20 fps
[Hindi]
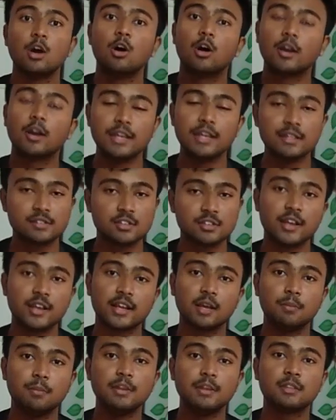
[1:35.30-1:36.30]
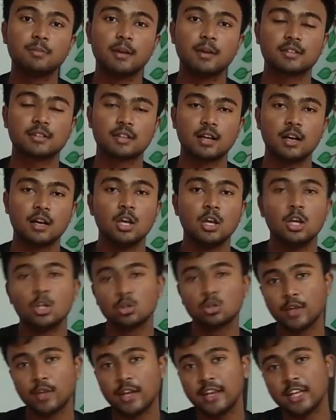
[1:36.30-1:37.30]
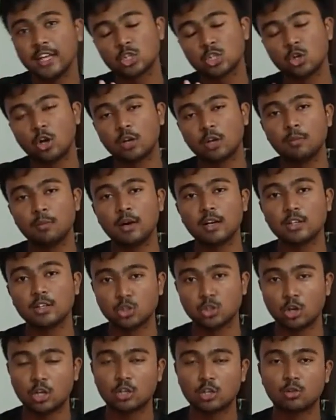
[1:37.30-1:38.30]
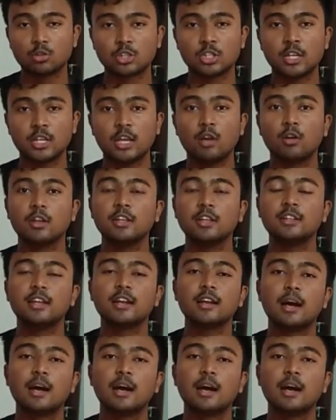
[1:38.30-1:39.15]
और हिस्ट्री रहेगा बीस मार्क्स का तो यार ये शॉर्ट मार्क शॉर्ट क्वेश्चन है और इधर